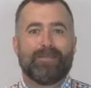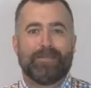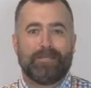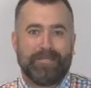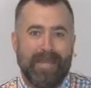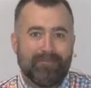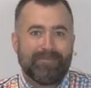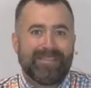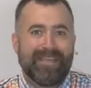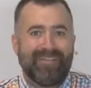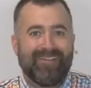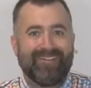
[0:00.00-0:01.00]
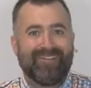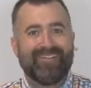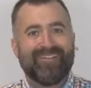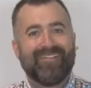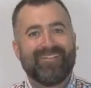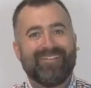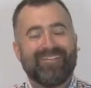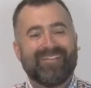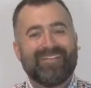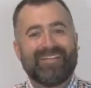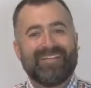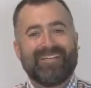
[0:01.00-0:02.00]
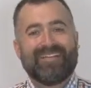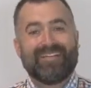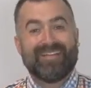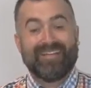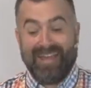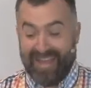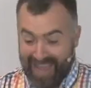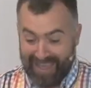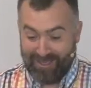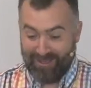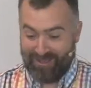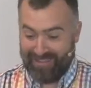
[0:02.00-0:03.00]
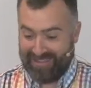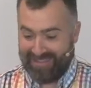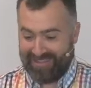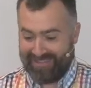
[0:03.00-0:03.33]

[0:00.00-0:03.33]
je t'aime, Seigneur. Aïe aïe.